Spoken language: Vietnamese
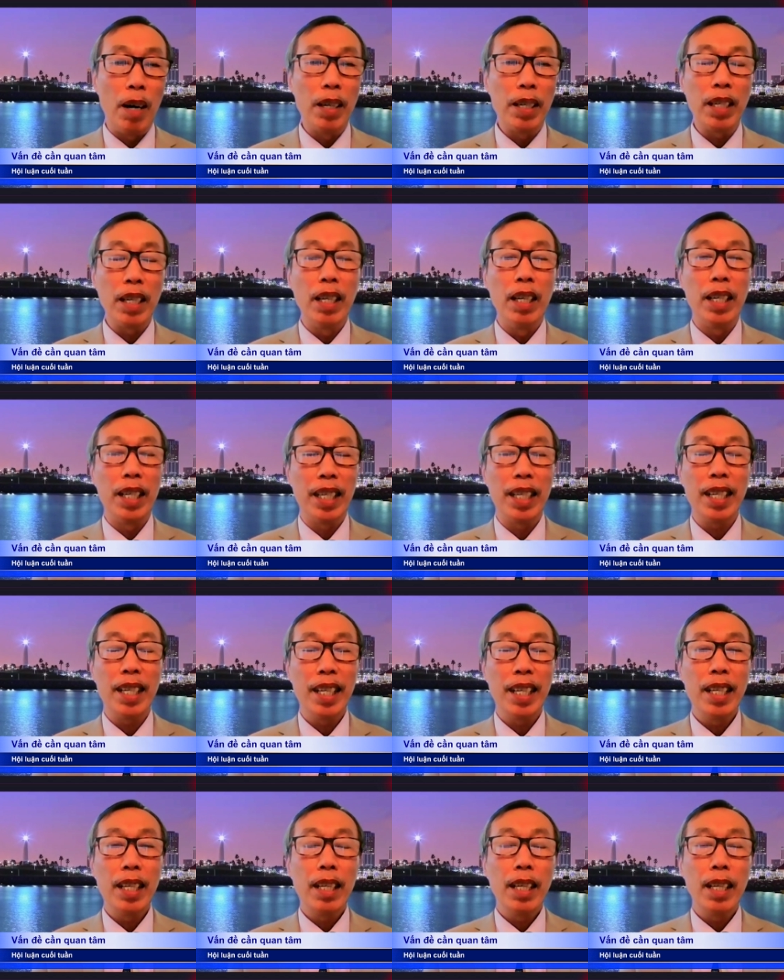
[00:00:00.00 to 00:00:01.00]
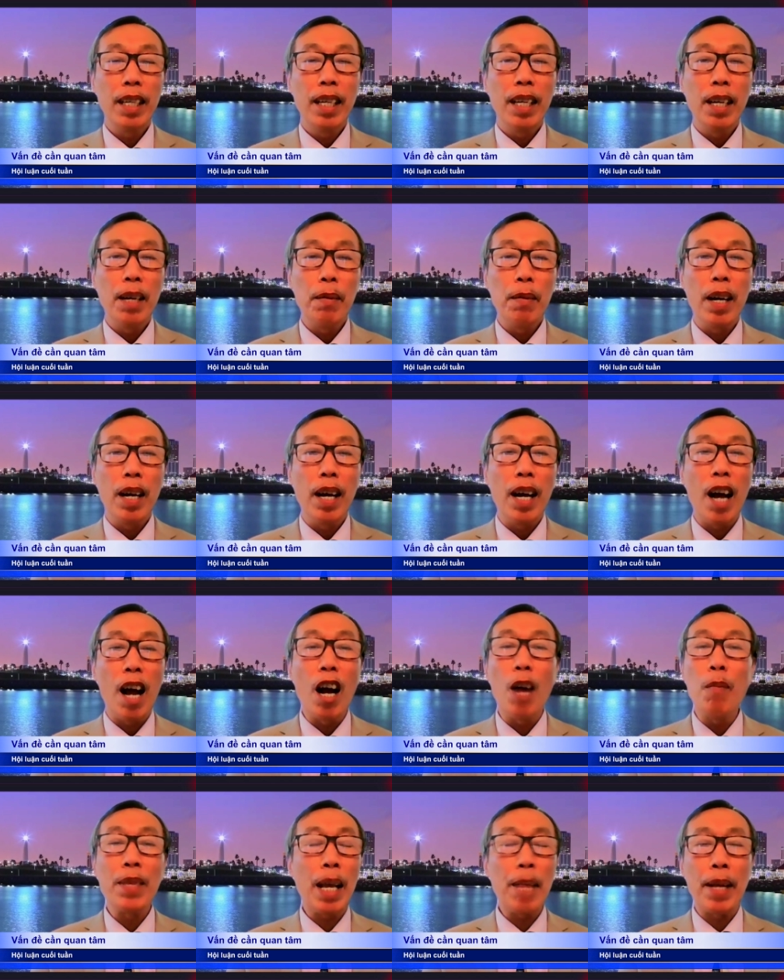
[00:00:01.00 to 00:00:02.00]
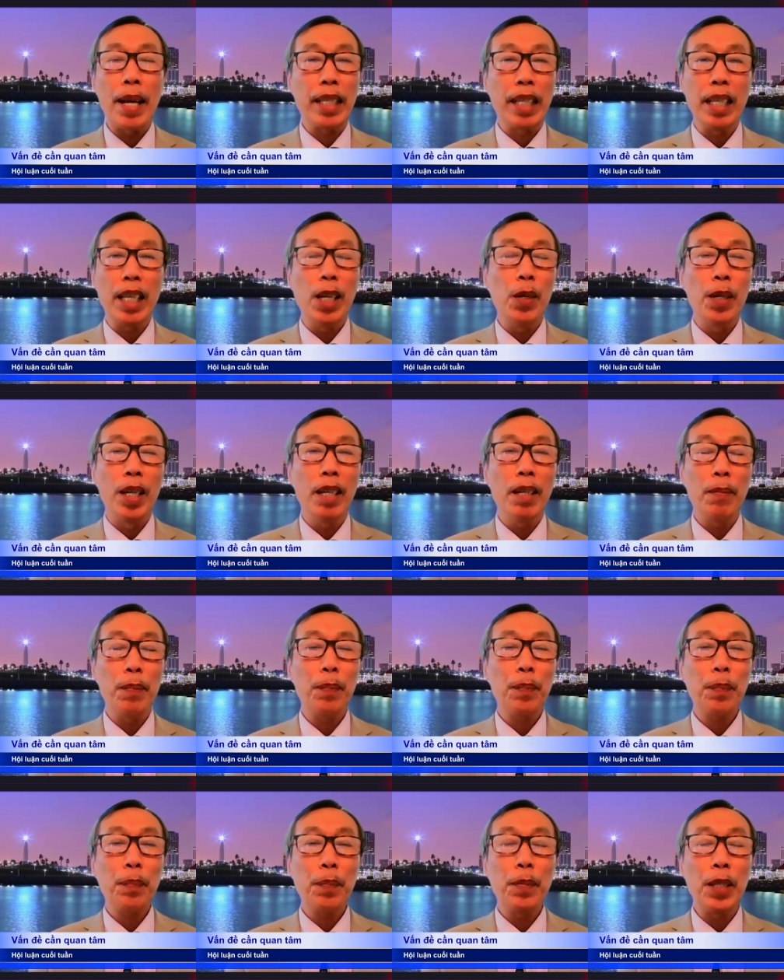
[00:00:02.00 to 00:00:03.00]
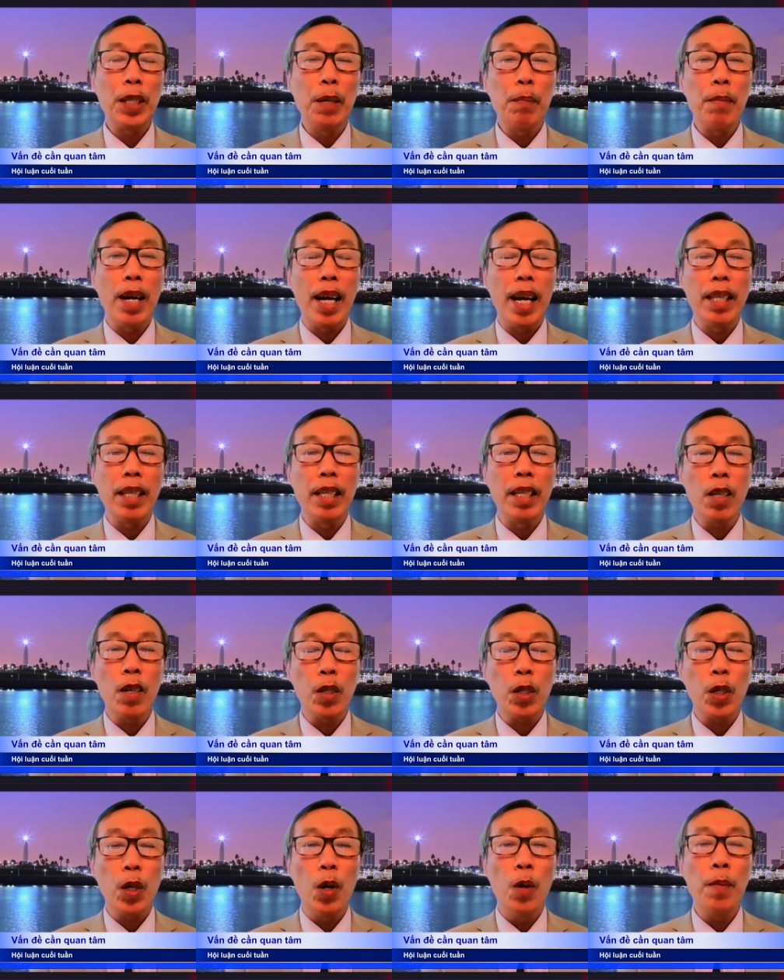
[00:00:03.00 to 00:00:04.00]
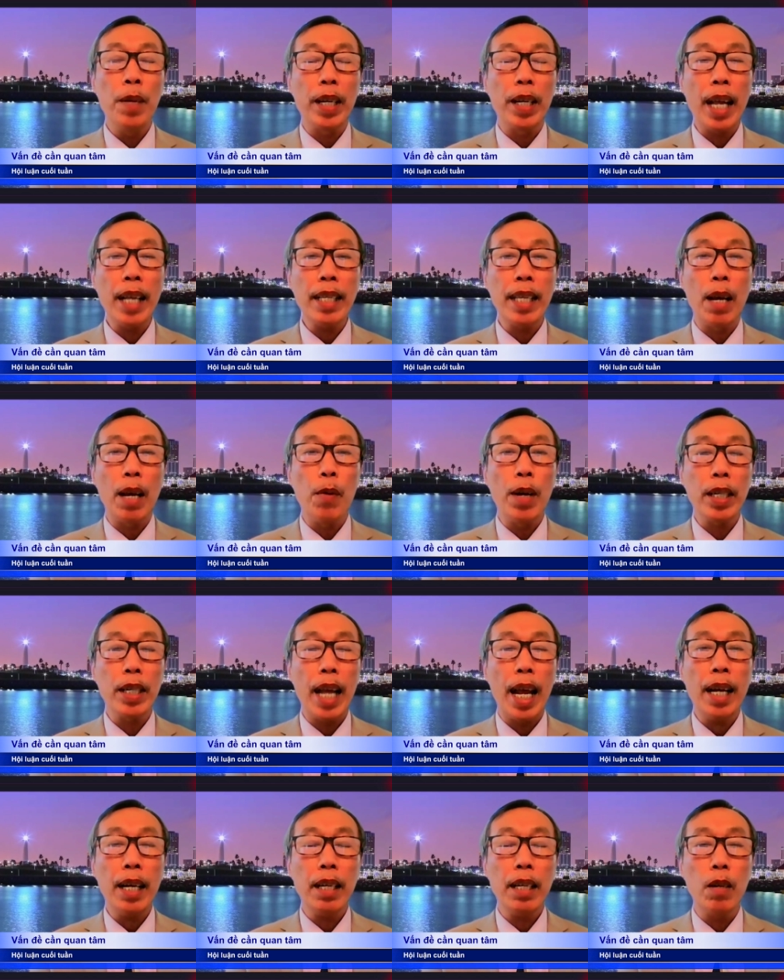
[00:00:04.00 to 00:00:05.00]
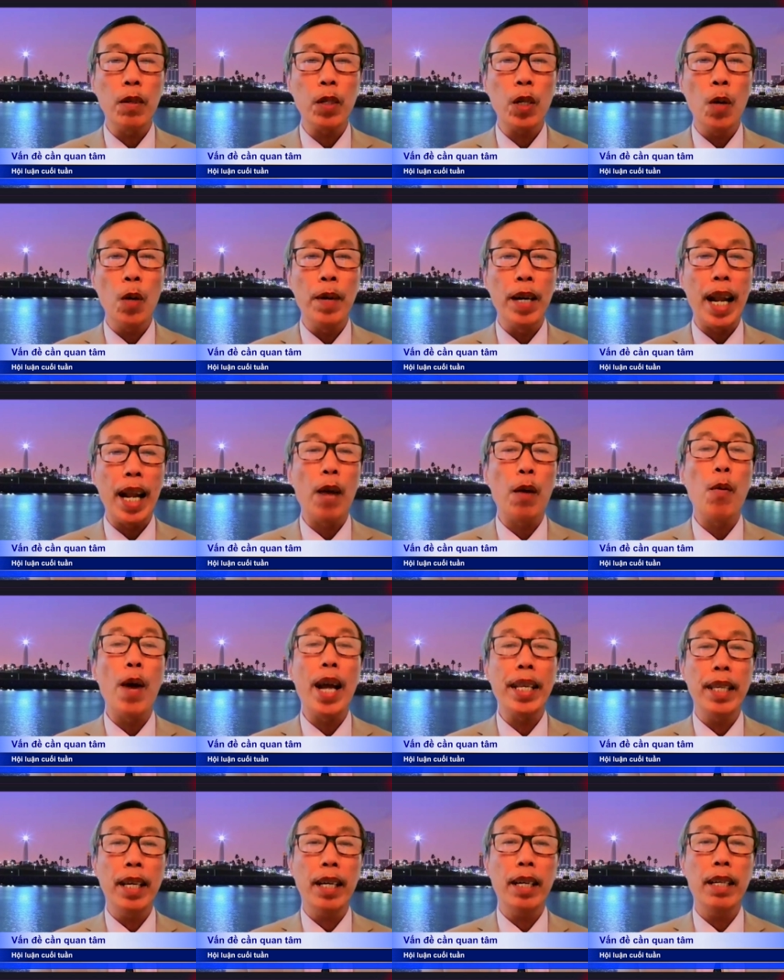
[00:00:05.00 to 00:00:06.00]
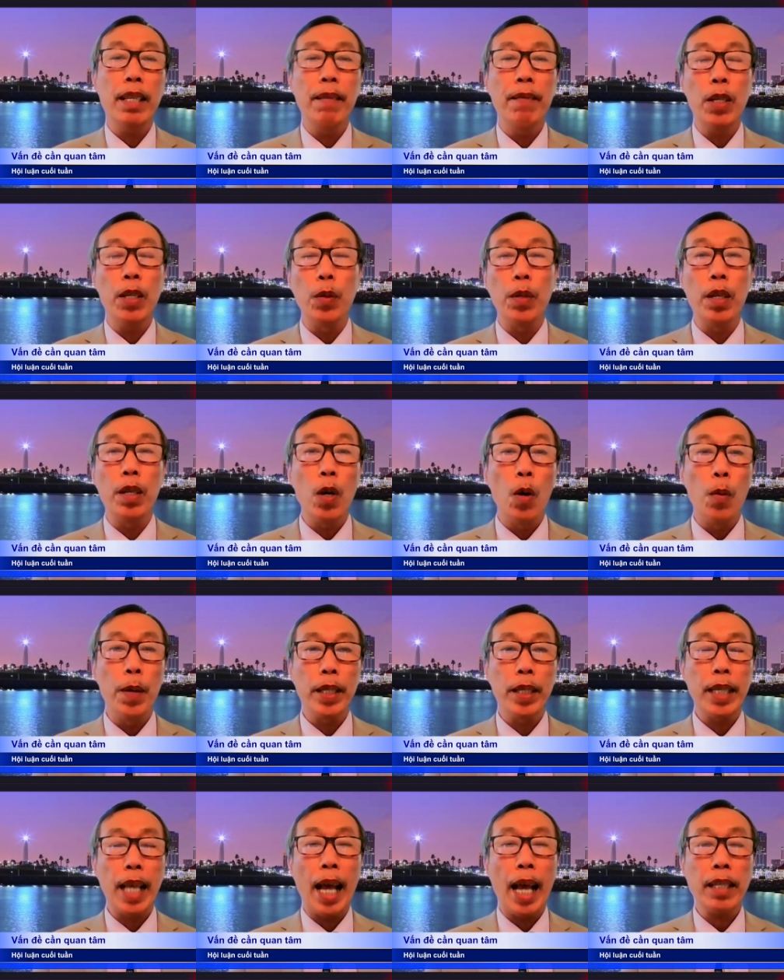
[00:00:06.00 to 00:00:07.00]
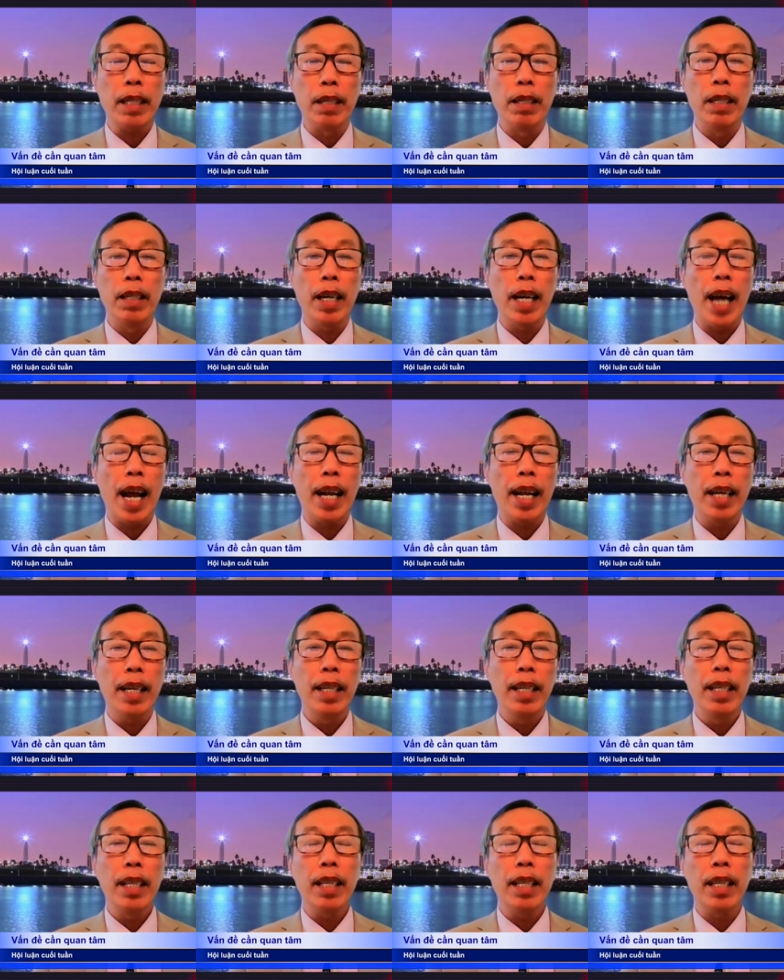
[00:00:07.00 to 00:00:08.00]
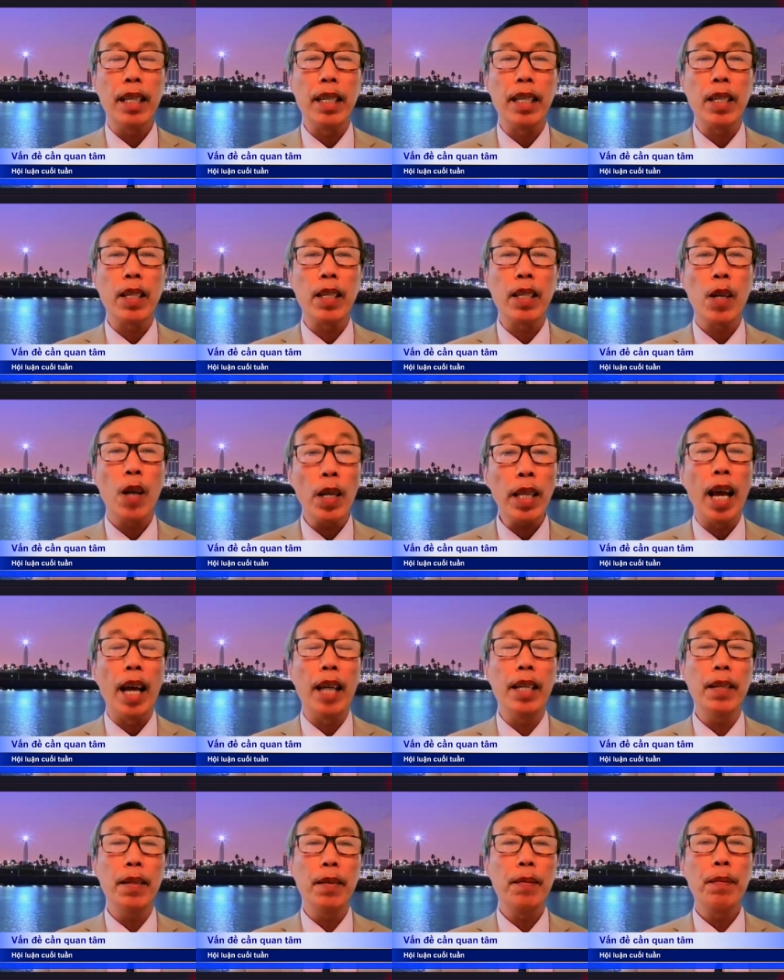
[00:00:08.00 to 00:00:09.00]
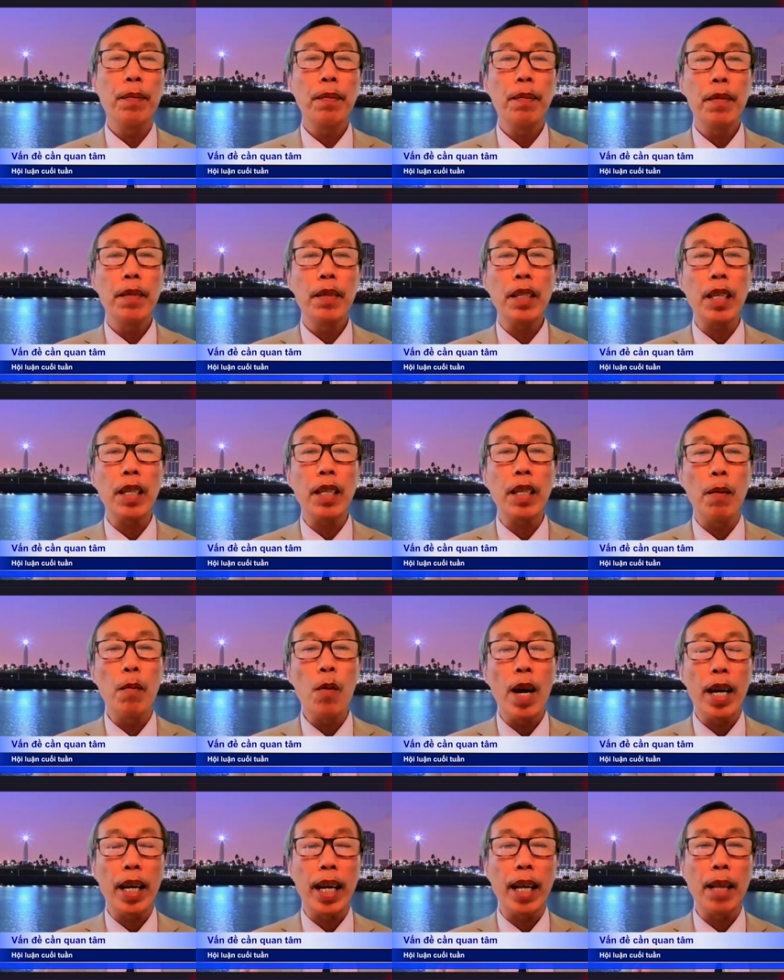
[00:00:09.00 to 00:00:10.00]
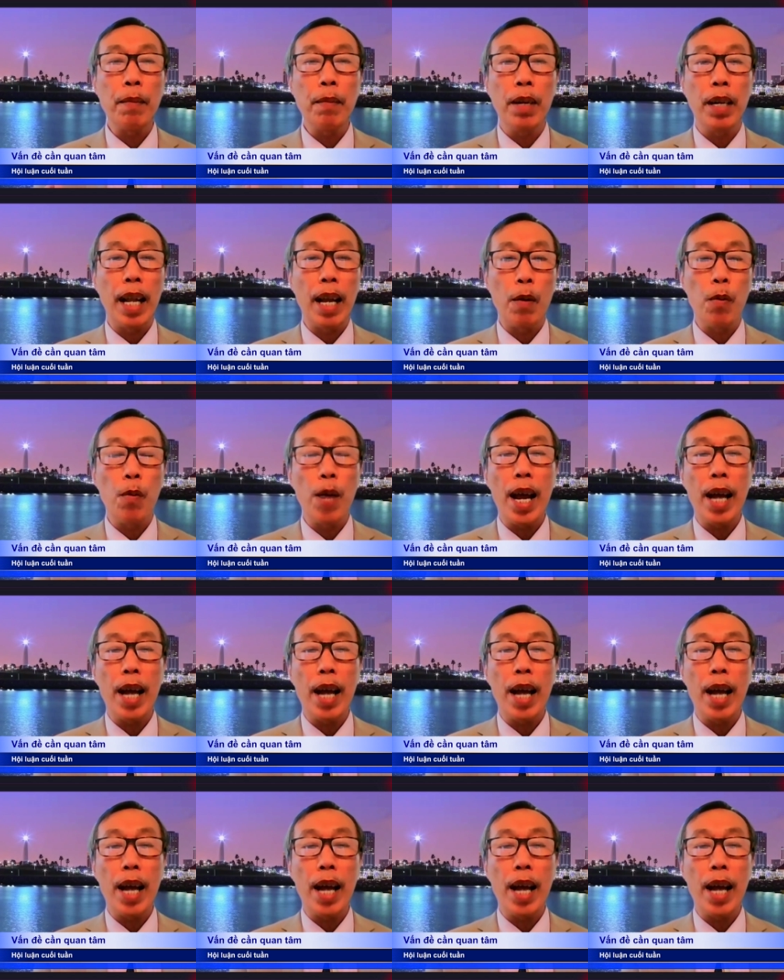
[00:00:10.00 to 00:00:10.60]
mọi người à, họ không dám đặt chỉ tiêu nữa nhưng mà những con số mà các nhà quan sát con số mà lạc quan nhất ví dụ như Goldman Sachs họ đưa ra thì có thể trong hoàn cảnh mà lạc